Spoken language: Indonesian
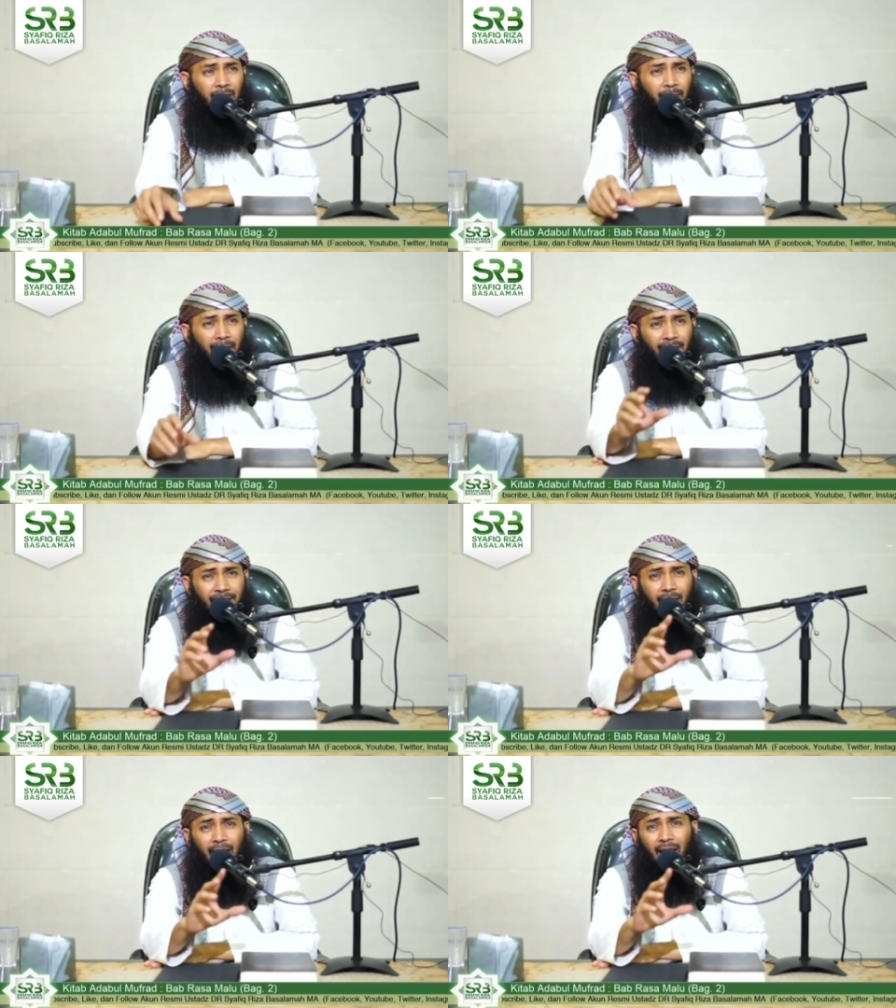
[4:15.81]

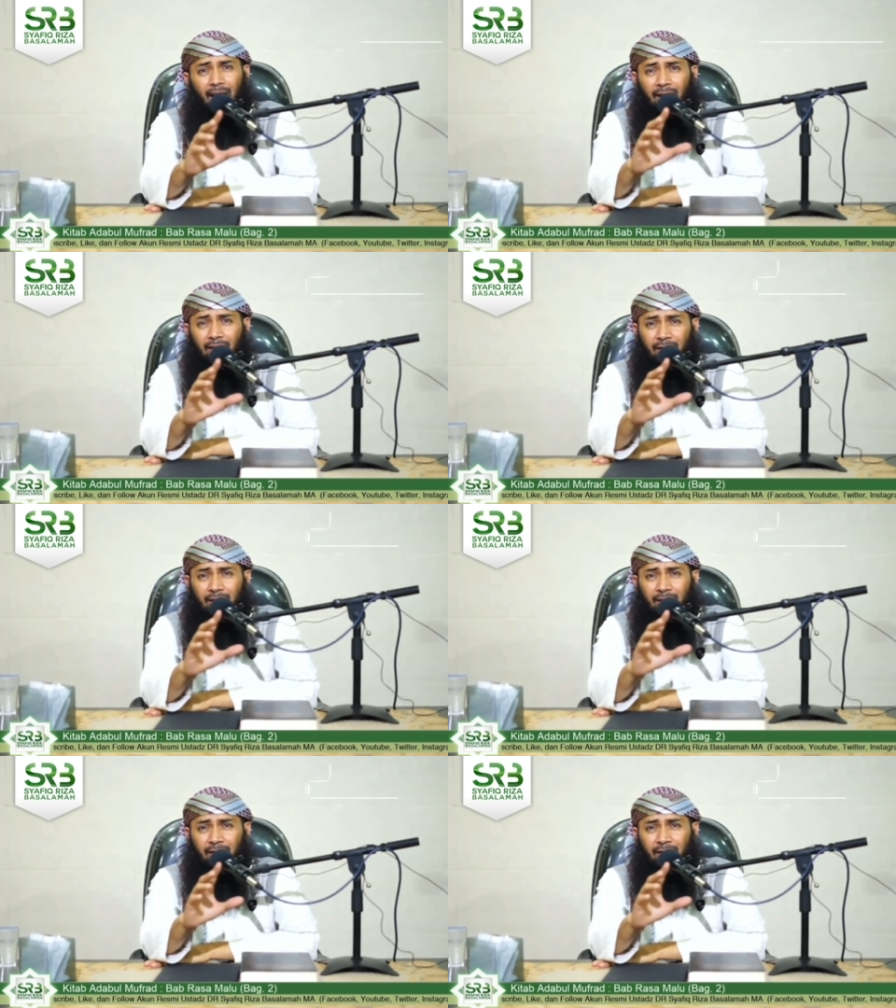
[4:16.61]
merasa